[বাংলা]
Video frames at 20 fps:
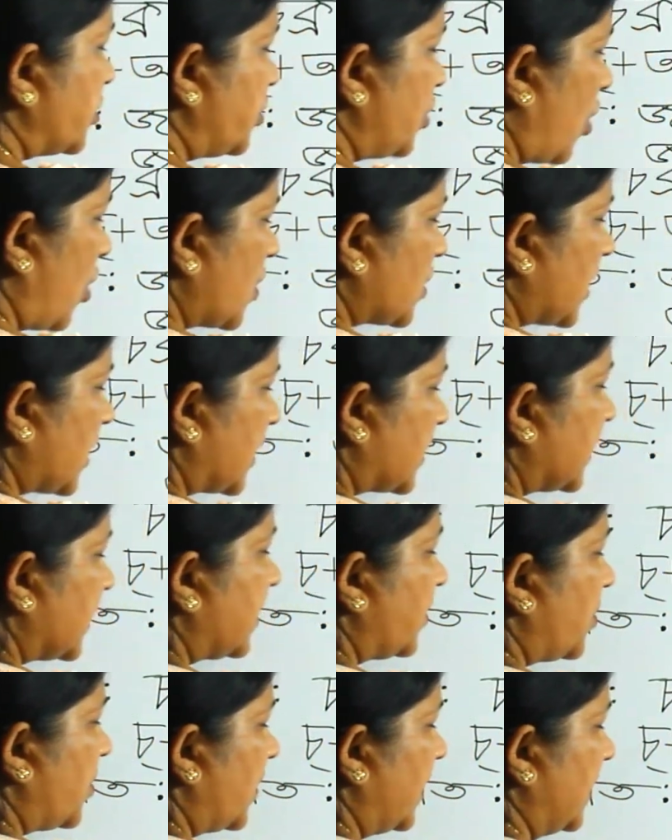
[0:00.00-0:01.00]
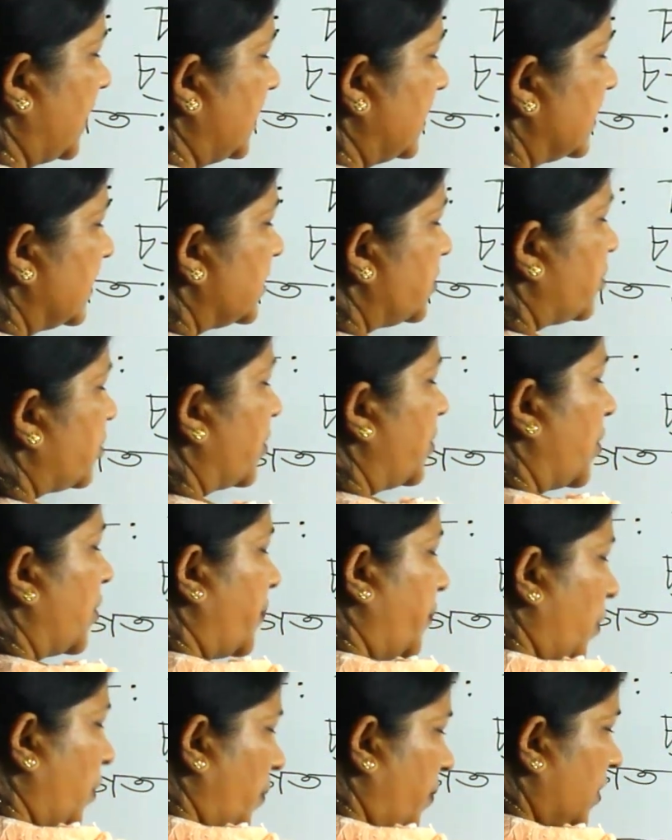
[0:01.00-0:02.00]
জ শেষের ধ্বনি জন্য
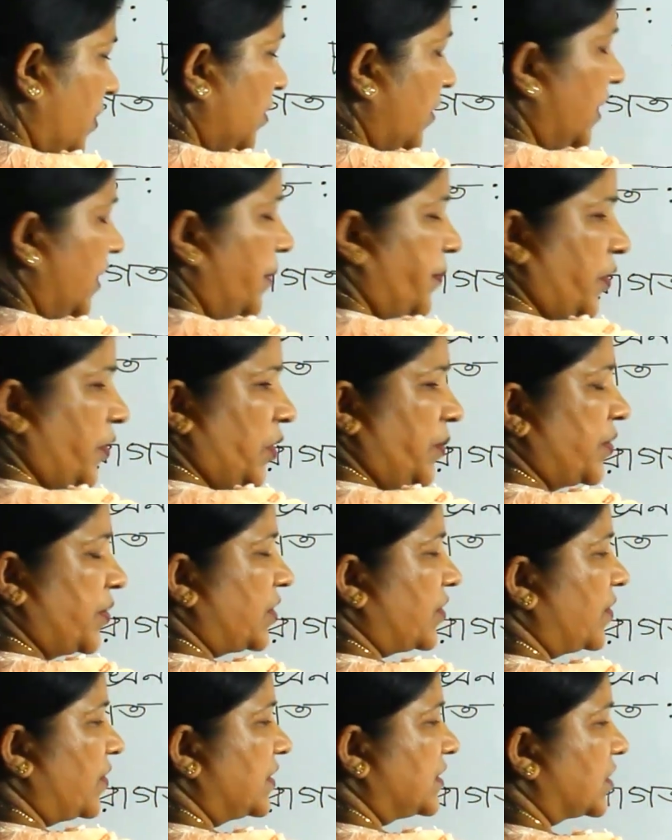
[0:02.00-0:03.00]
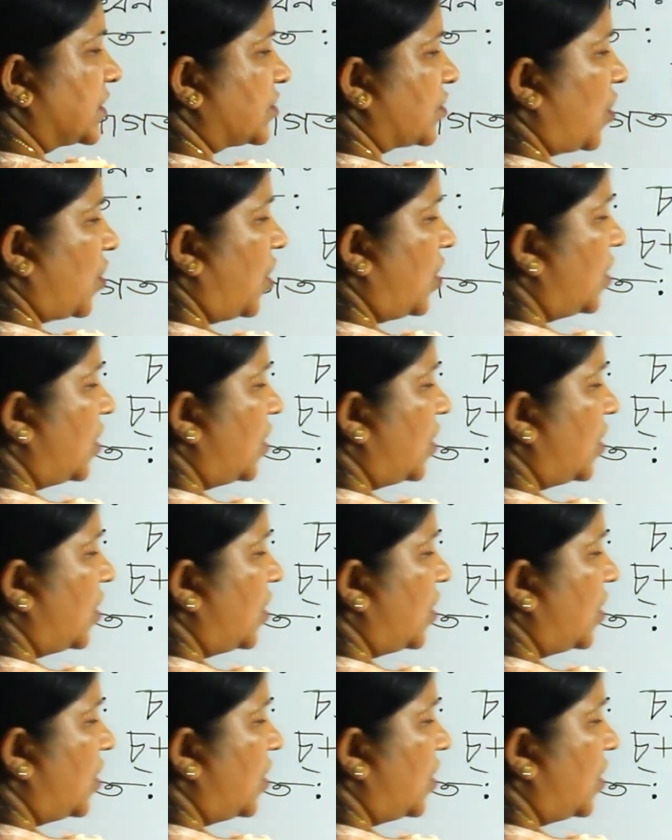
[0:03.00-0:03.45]
পূর্বধ্বনির পরিবর্তন হয়েছে ত